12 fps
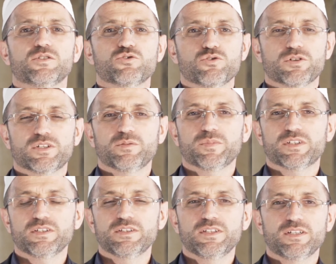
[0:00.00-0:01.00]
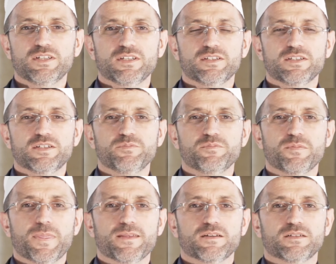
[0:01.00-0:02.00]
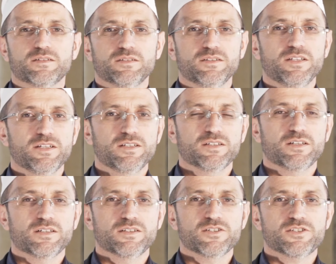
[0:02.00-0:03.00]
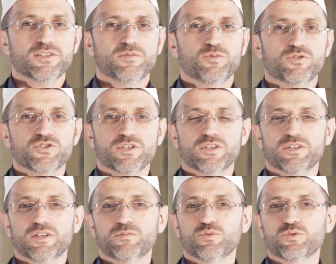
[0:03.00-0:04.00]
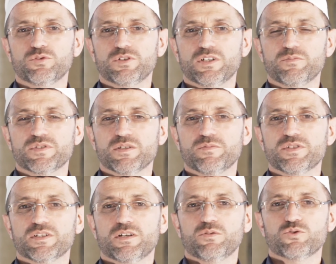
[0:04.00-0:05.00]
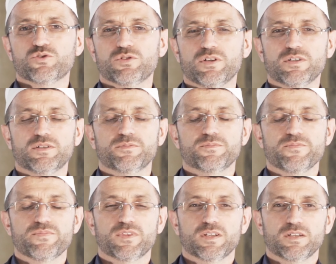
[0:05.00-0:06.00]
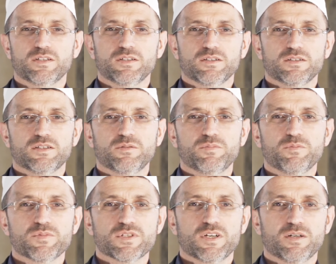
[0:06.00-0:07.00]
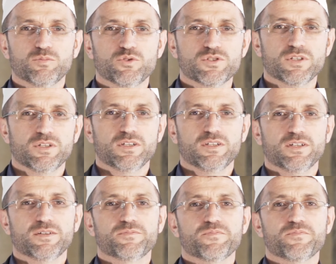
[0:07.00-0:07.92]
Çok kıymetli dinleyenlerim, değerli kardeşlerim öncelikle bugünlerimize bizi kavuşturan Rabbimize hamdü senalar,